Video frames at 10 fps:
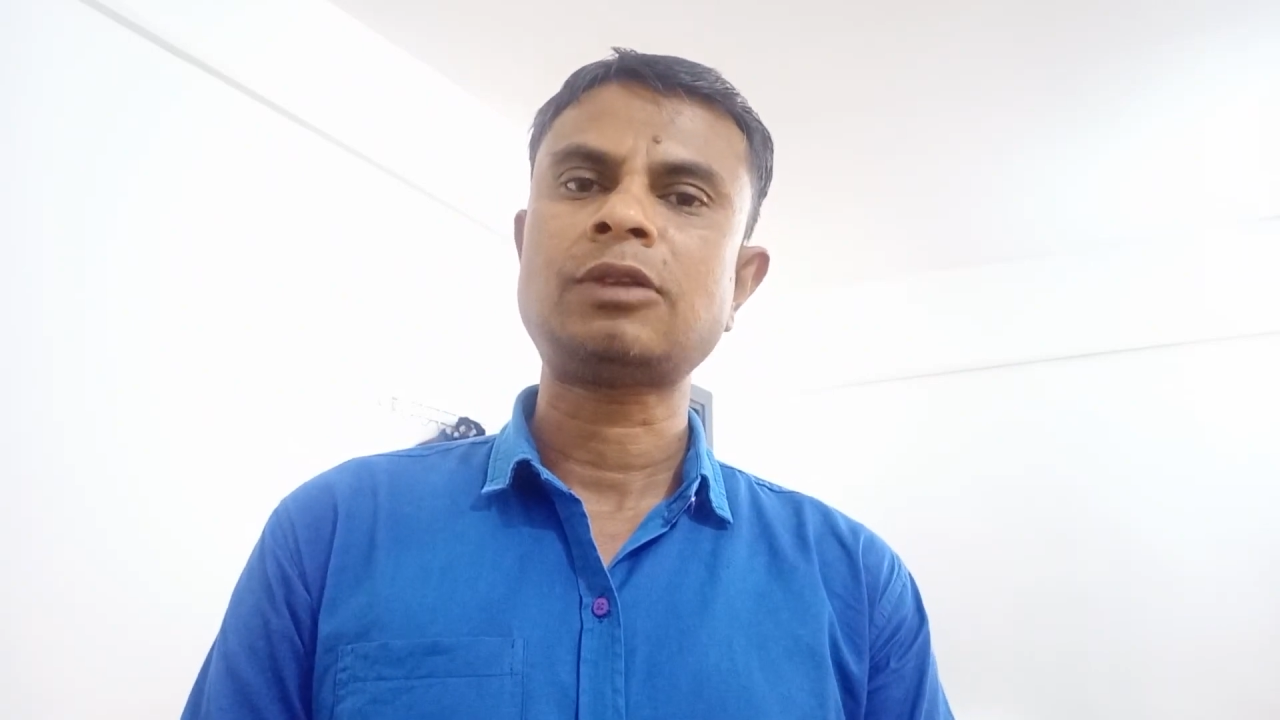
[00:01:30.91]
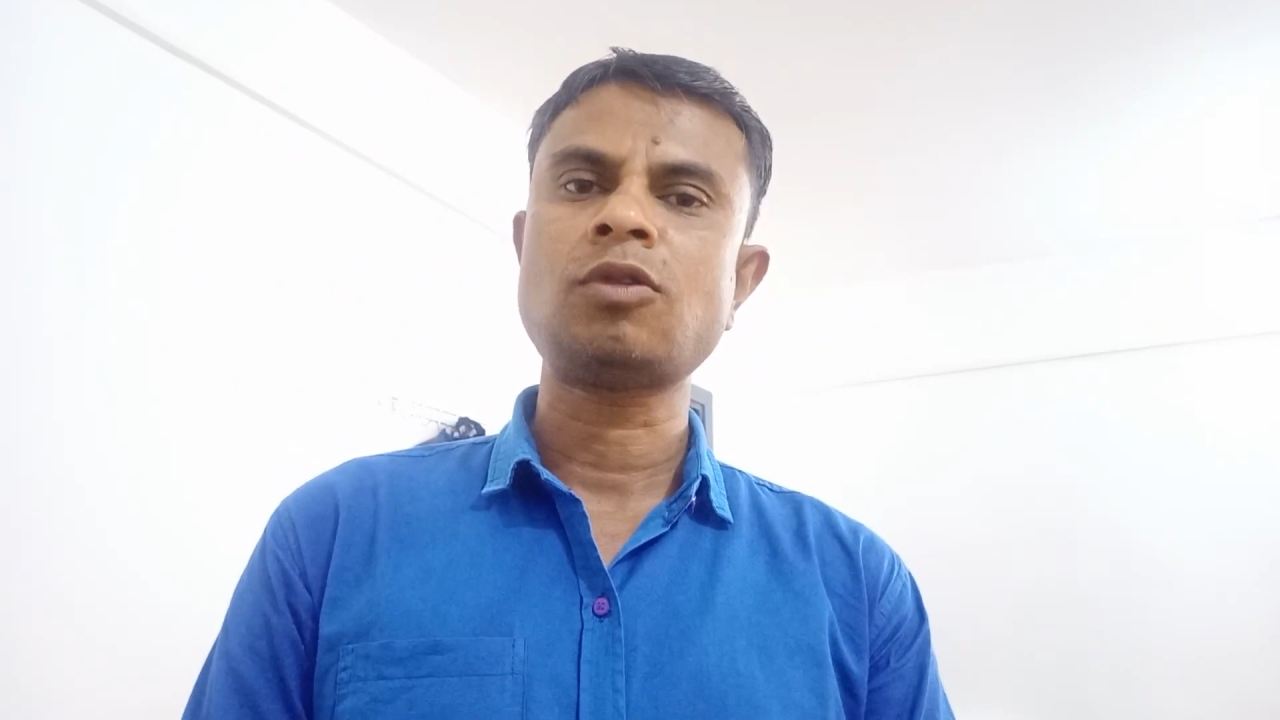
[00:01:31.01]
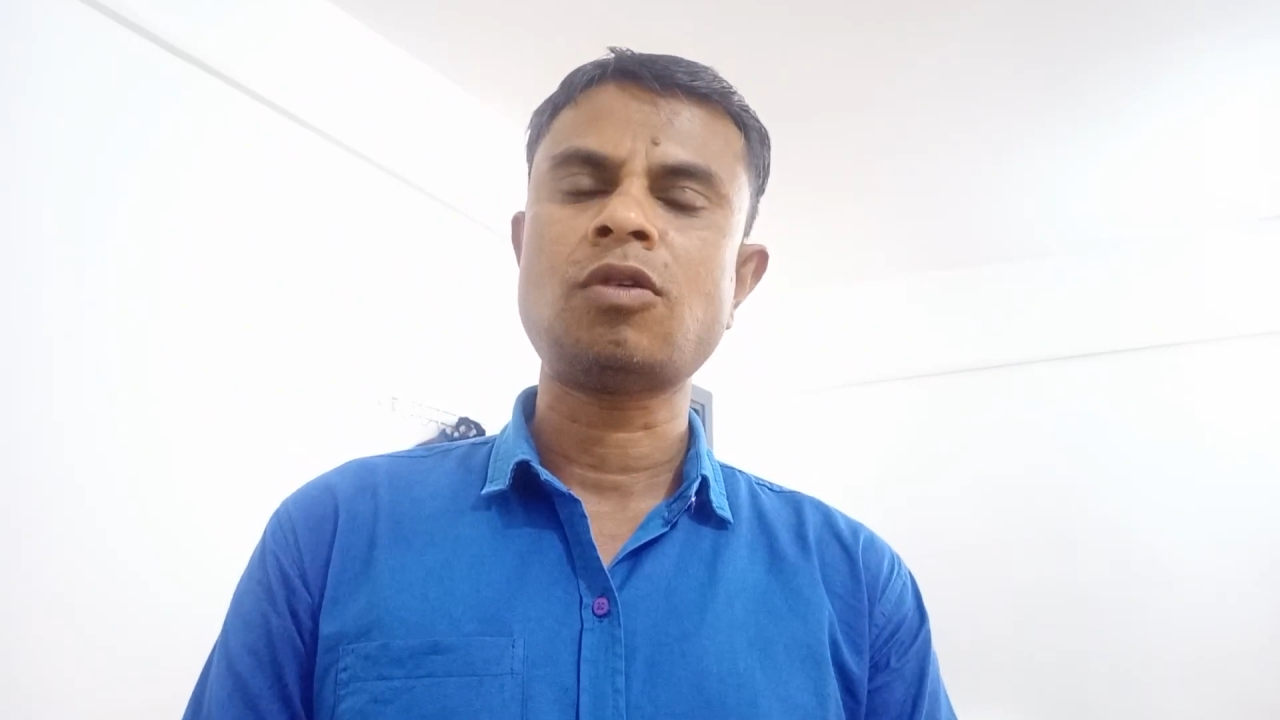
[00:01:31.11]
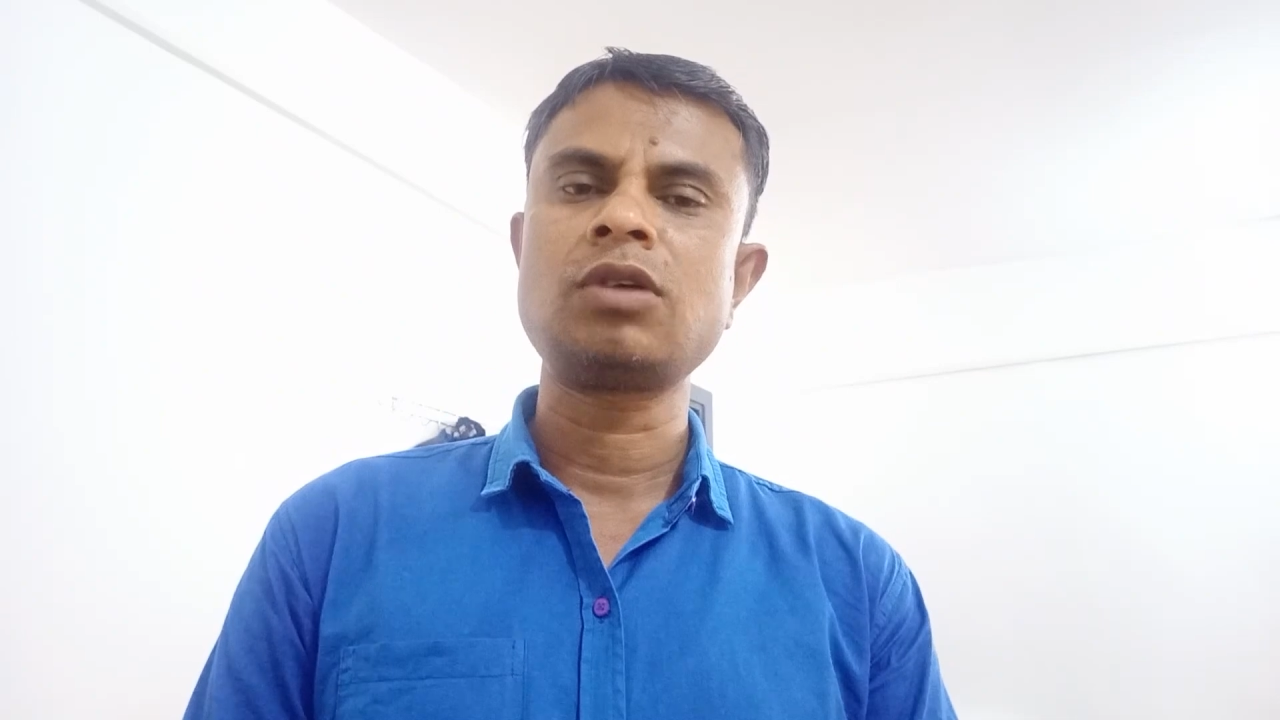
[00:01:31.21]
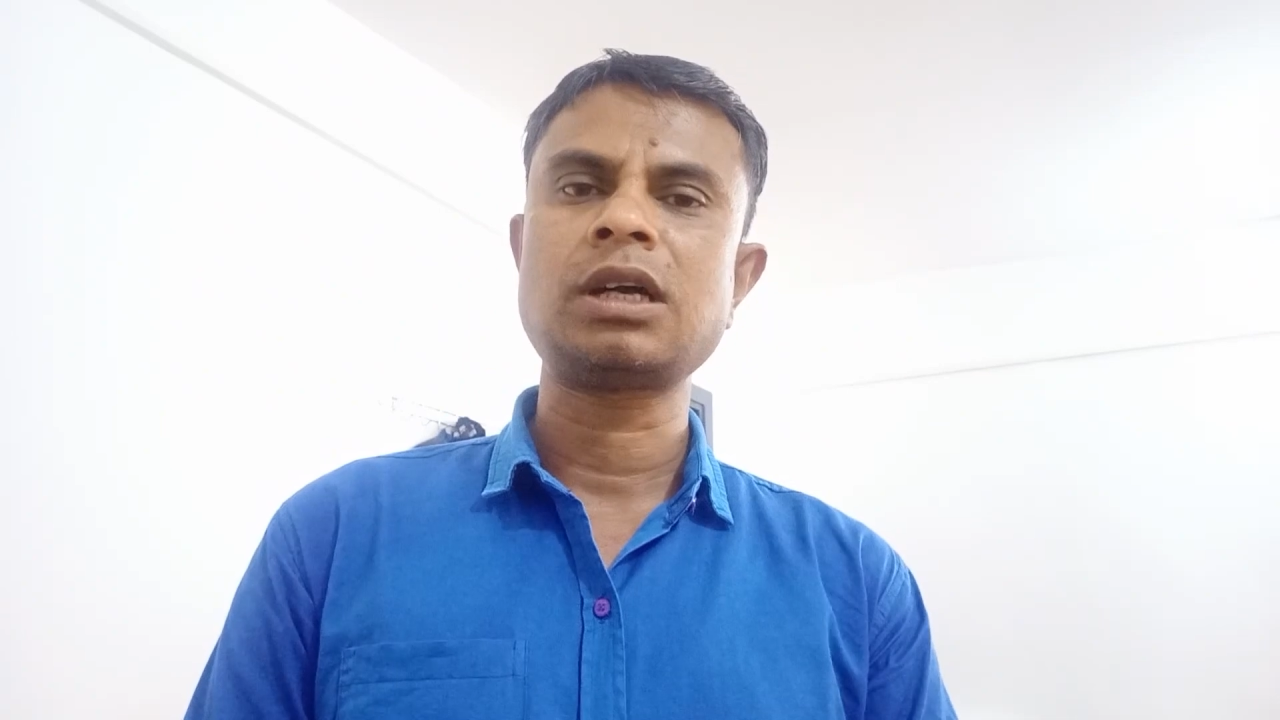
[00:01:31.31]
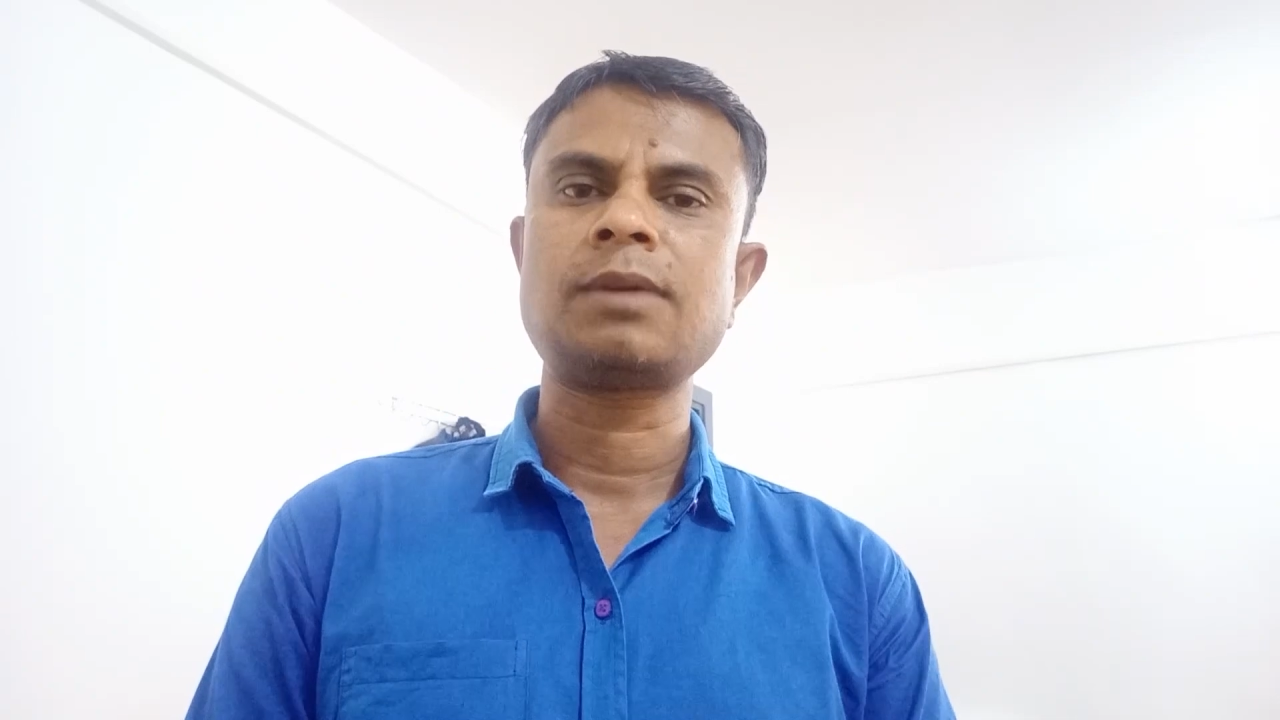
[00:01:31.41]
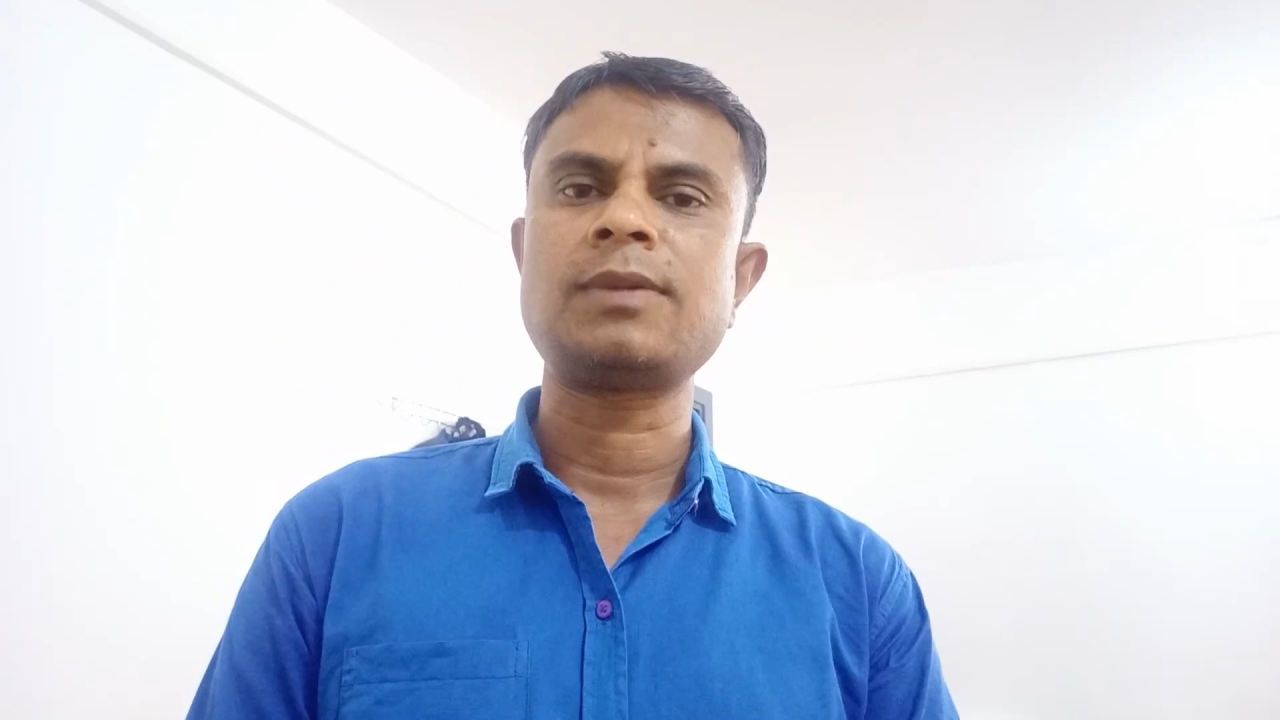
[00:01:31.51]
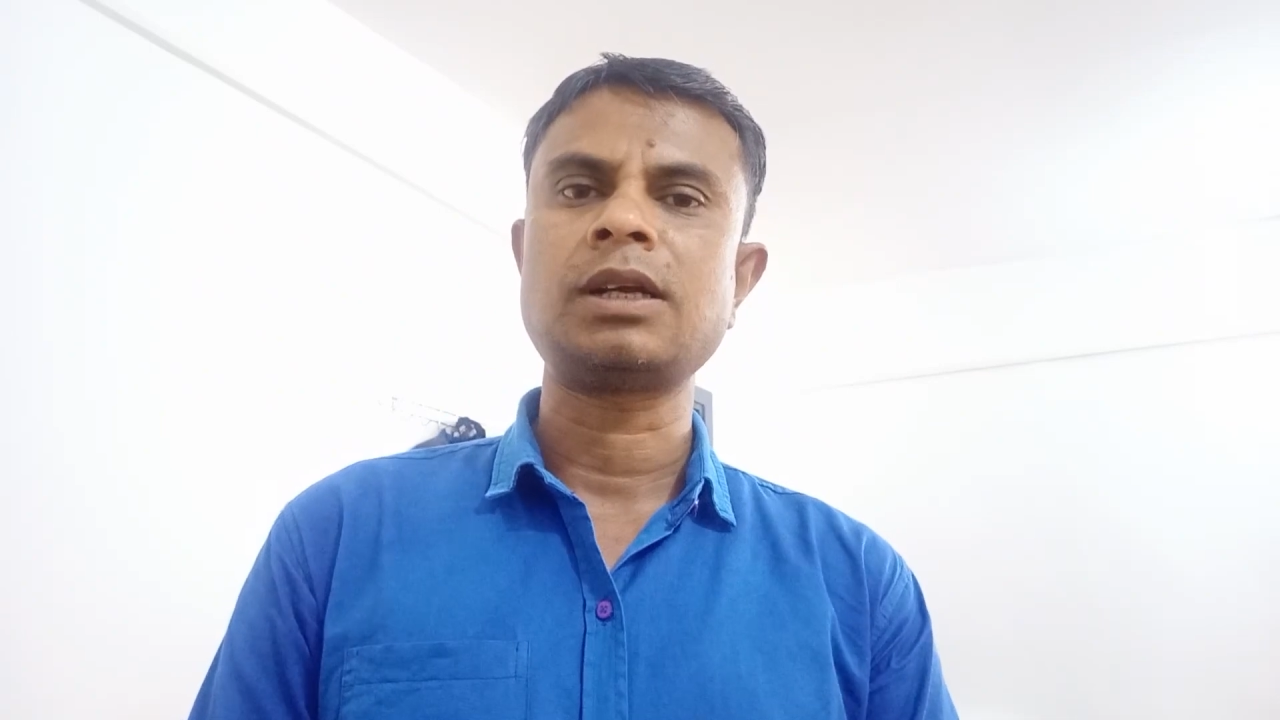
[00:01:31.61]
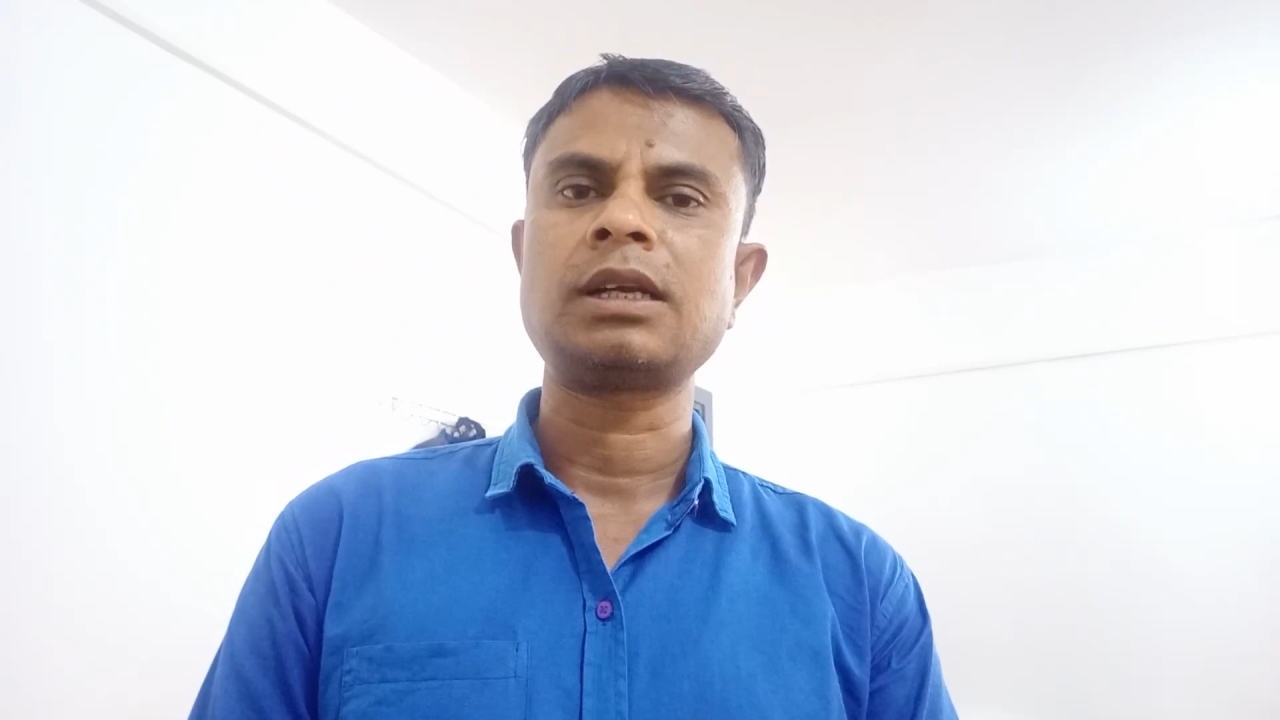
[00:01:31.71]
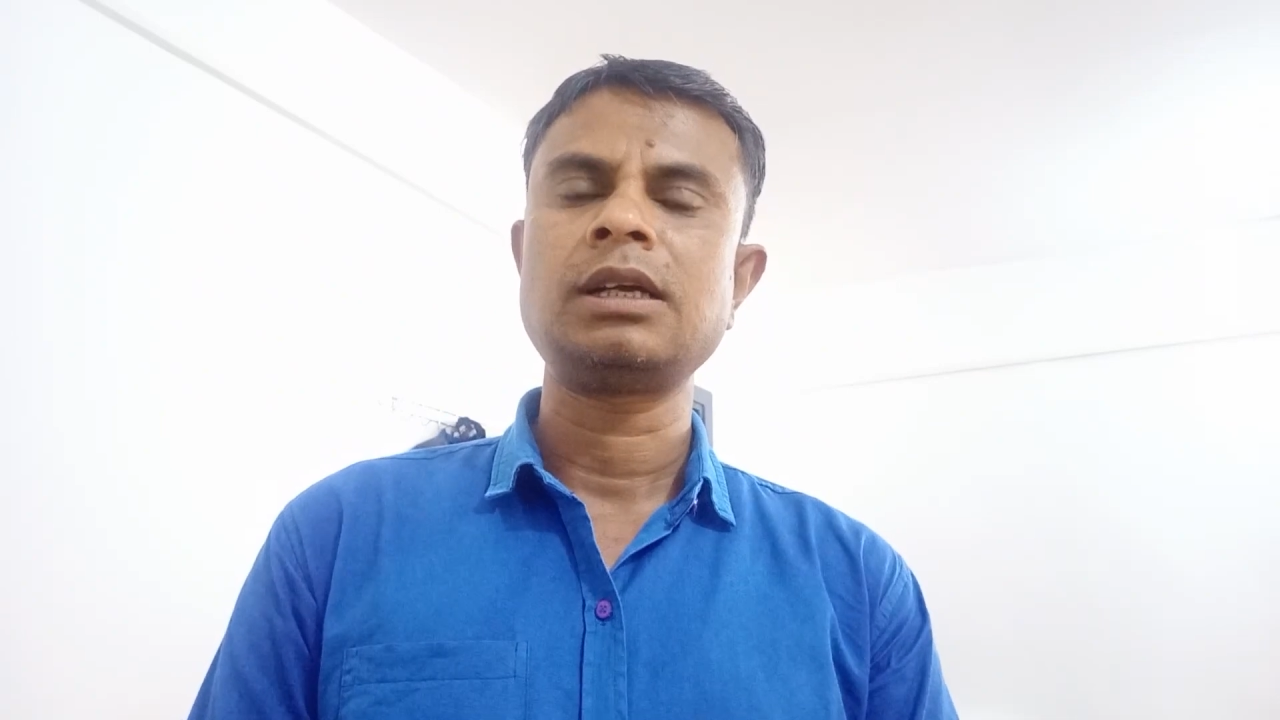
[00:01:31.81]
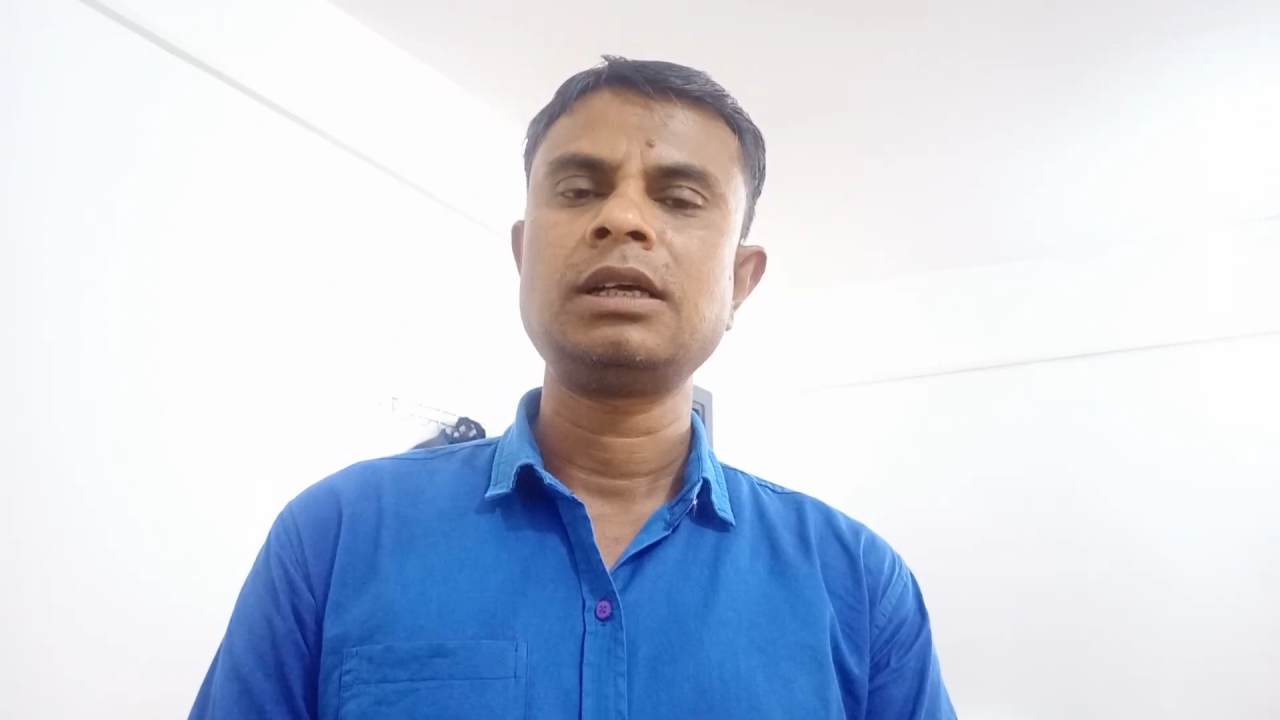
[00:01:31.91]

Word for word: এত অহংকার আপনার